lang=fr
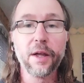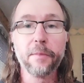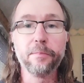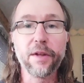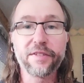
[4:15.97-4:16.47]

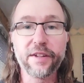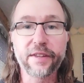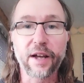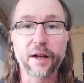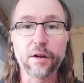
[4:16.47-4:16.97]
mais
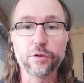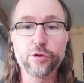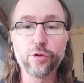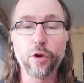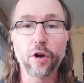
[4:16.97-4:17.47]
c'est un
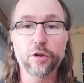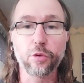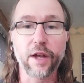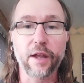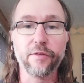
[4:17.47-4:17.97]
tueur
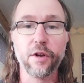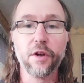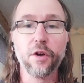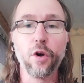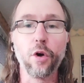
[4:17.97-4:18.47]
qu'on arrive
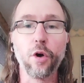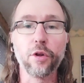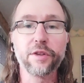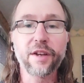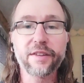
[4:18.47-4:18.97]

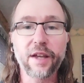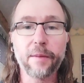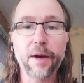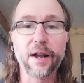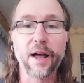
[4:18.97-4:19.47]
très
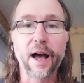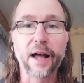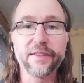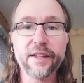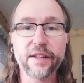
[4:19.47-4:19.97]
très mal
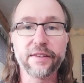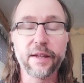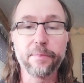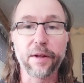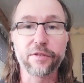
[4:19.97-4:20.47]
à
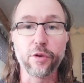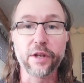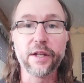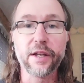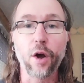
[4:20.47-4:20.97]
détecter parce
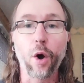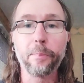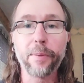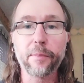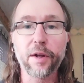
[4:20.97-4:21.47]
qu'il est en
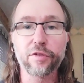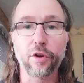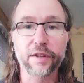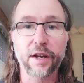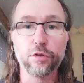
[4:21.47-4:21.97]
permanence
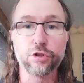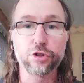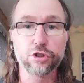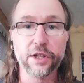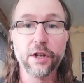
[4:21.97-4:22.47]
en train de
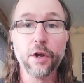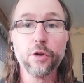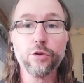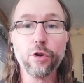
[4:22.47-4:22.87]
changer de